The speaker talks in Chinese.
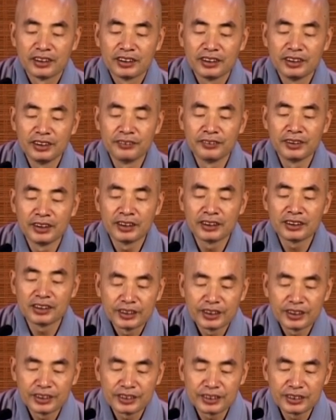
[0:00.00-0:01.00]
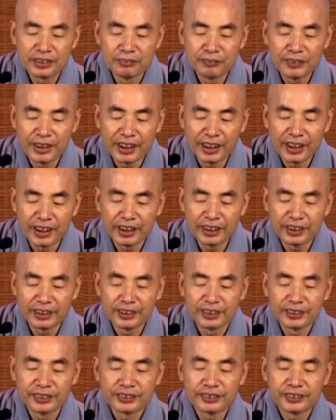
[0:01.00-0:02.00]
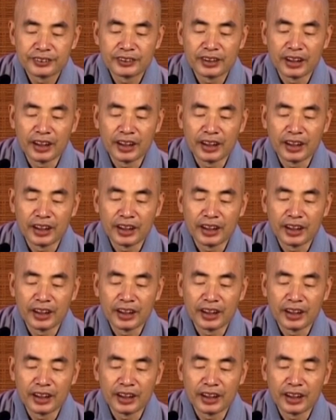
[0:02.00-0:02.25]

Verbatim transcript: 因为这些失眠